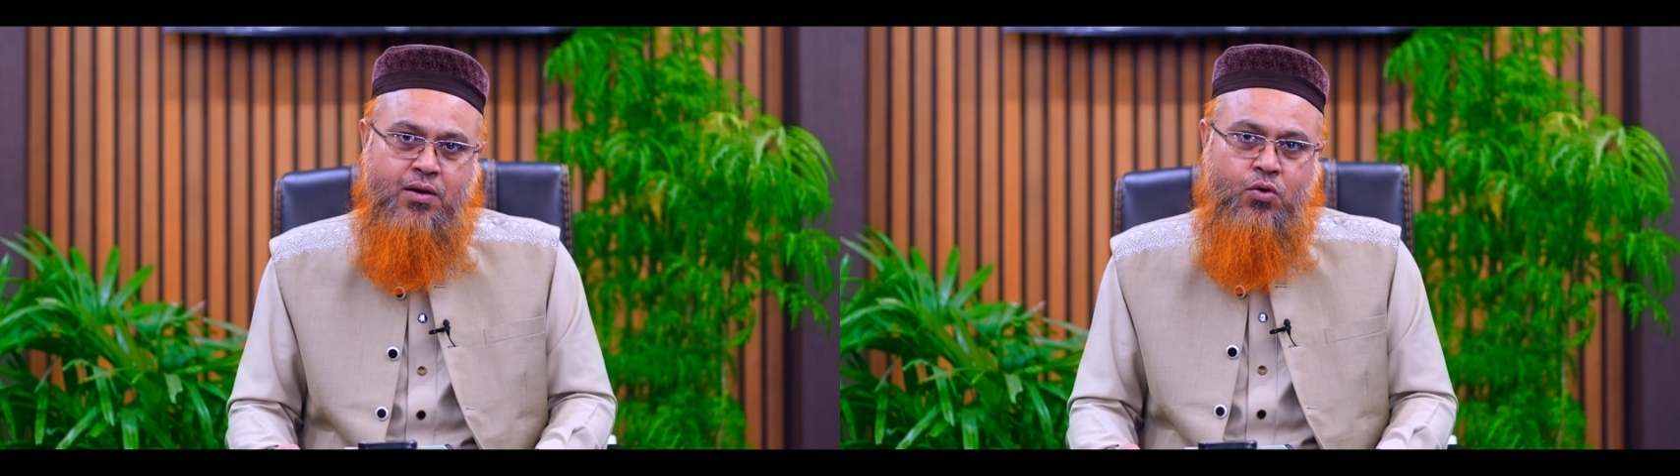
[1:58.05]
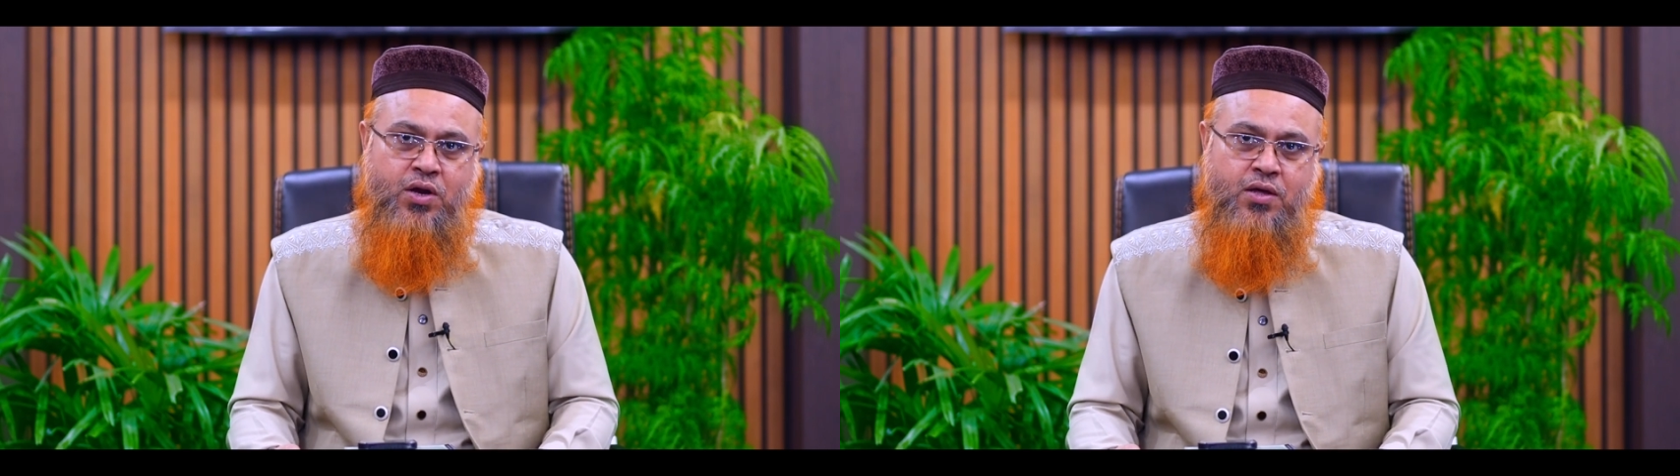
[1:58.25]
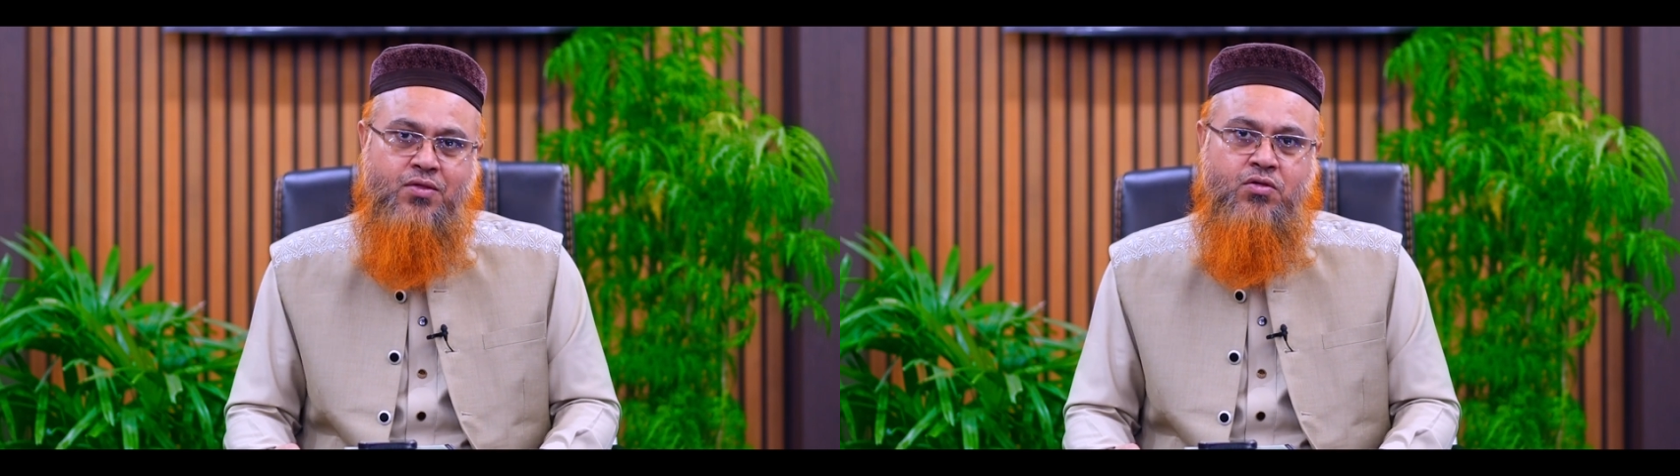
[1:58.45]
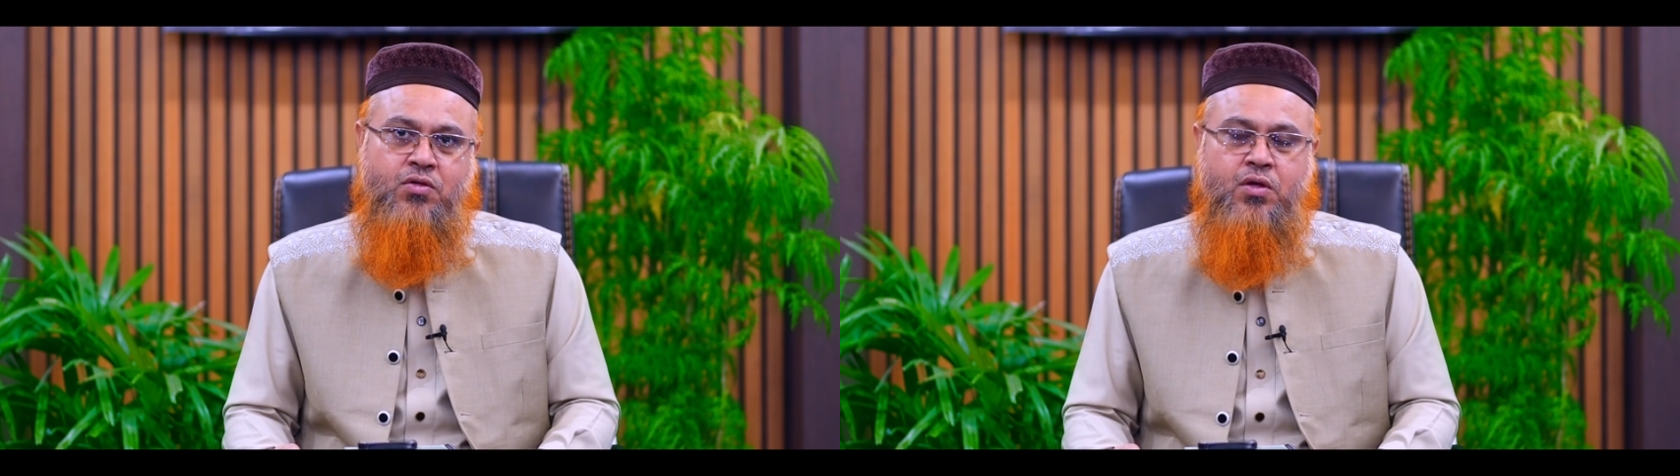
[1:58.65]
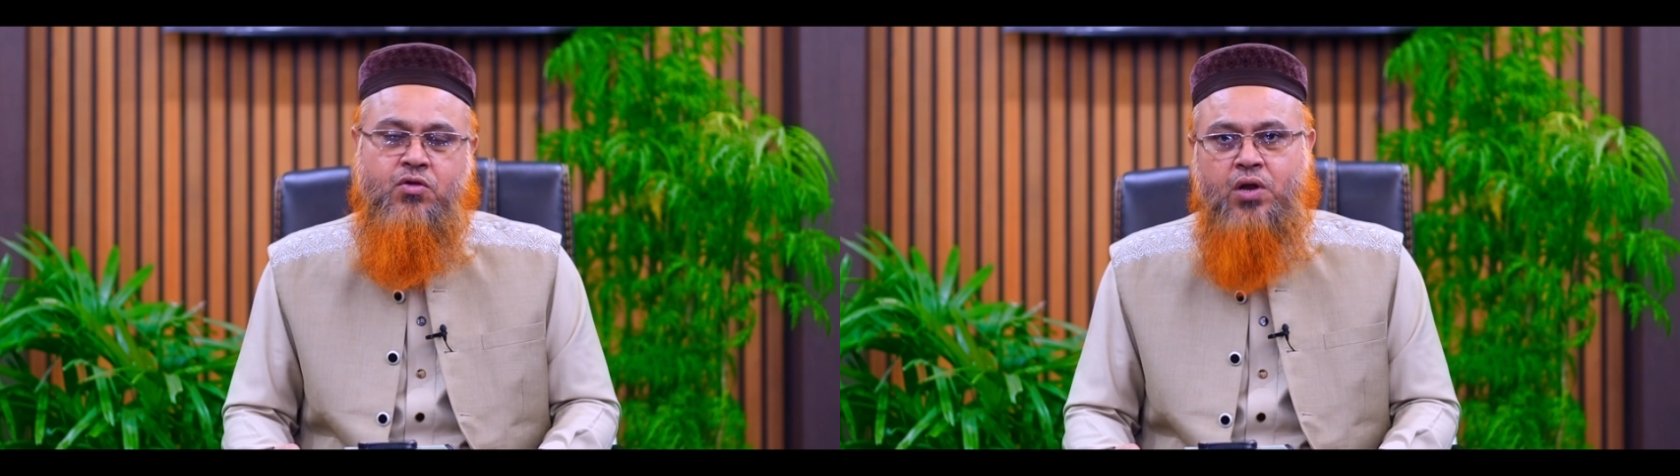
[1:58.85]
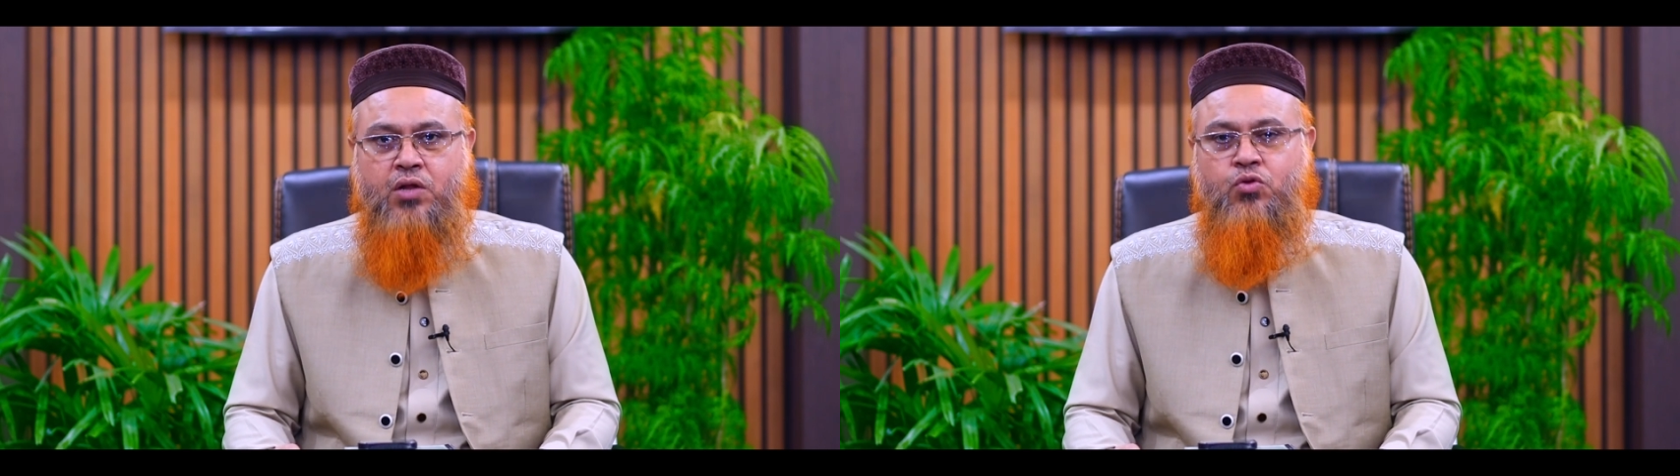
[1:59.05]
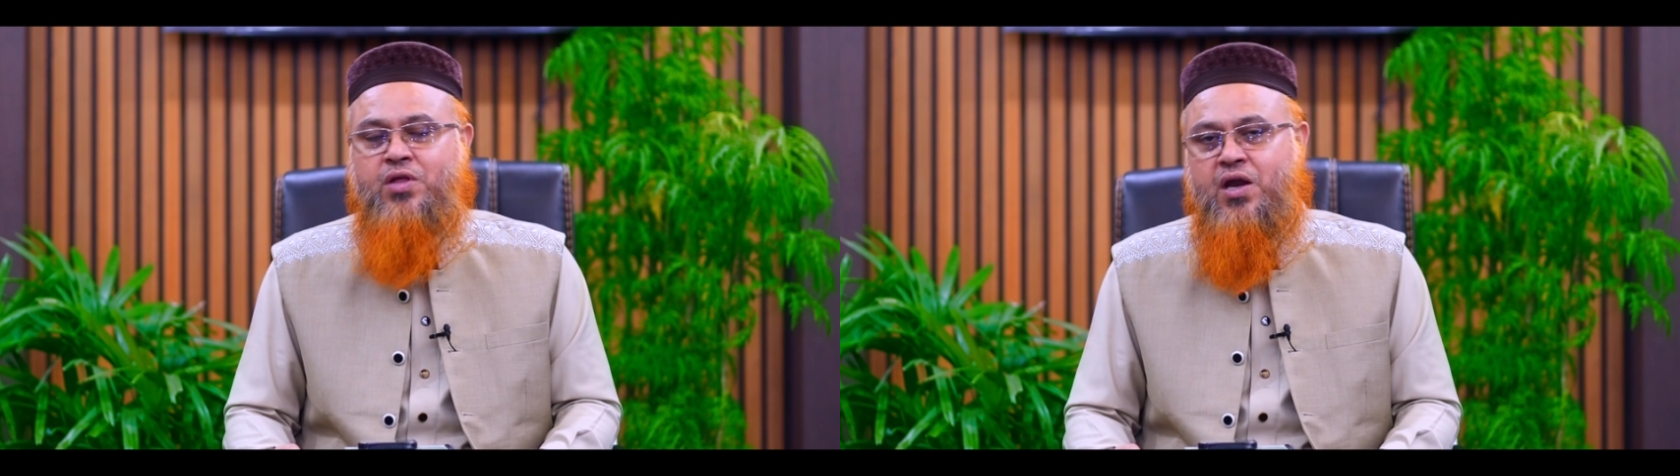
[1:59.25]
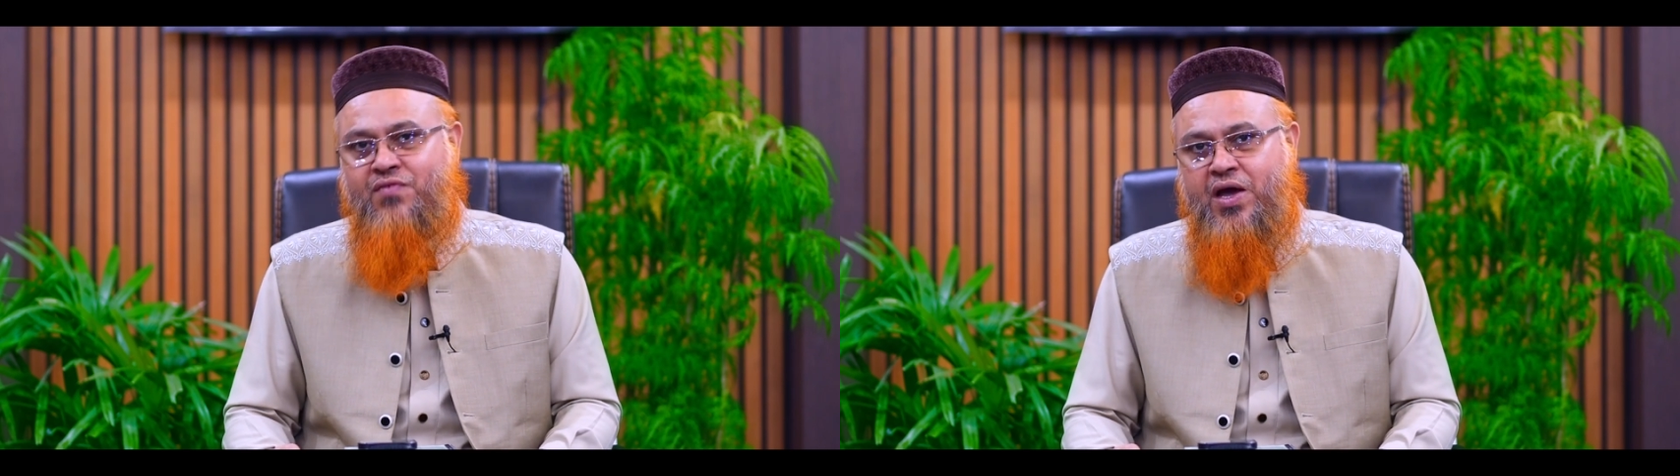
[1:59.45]
ঘরে সলাত
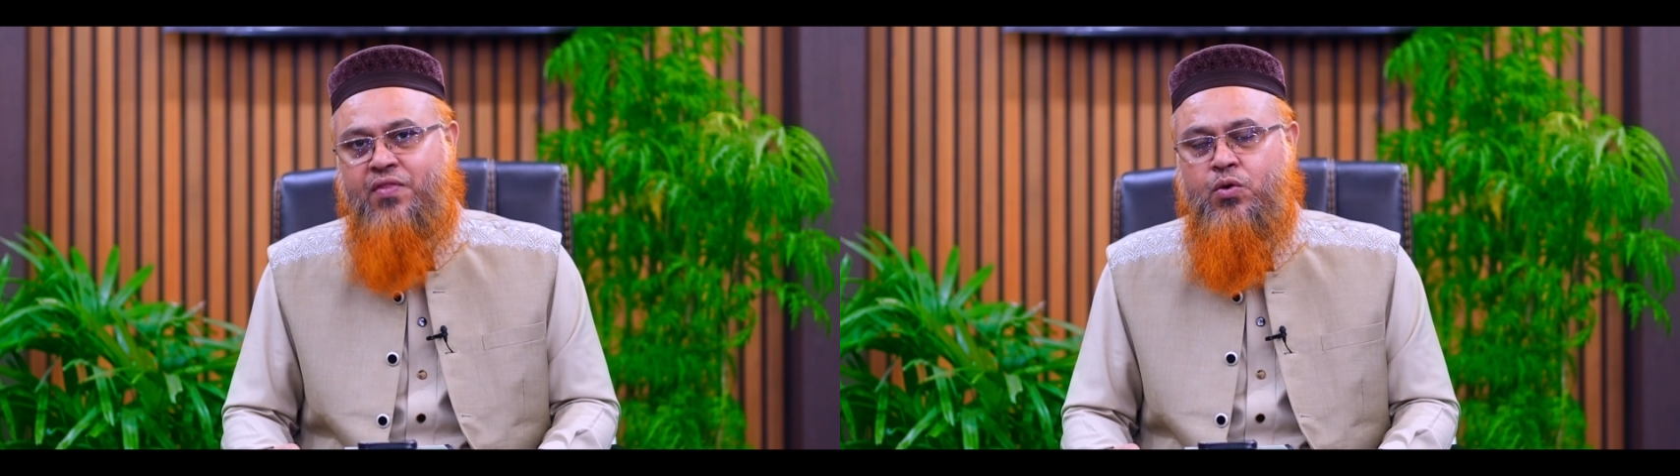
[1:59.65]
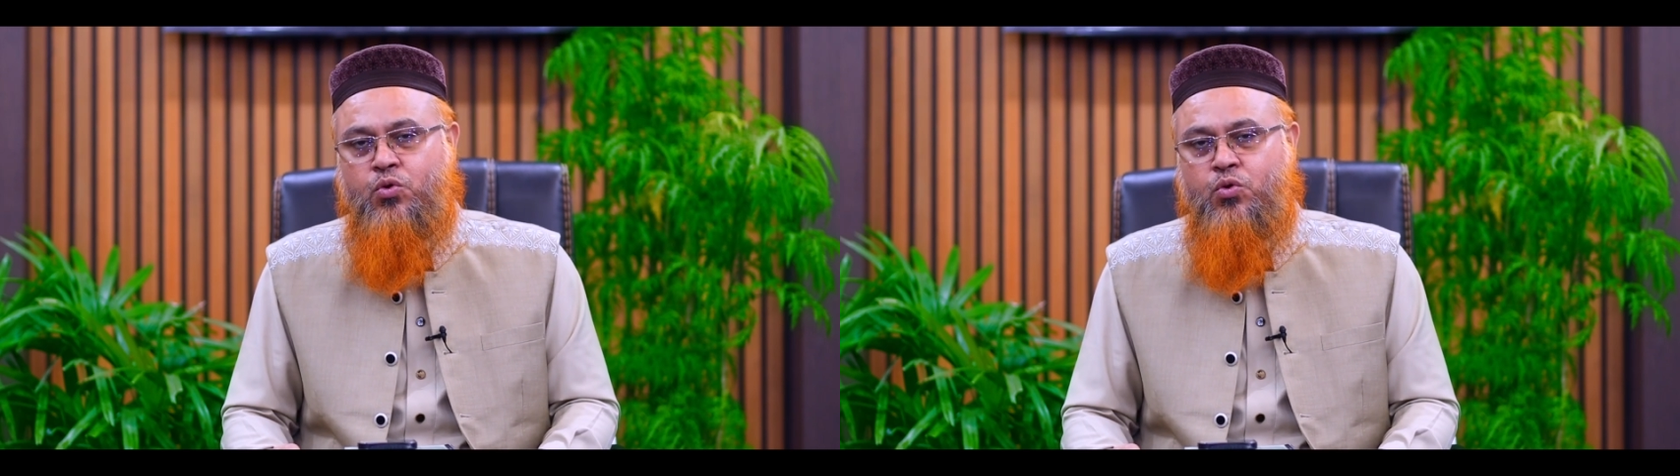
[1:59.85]
তারাবি আদায়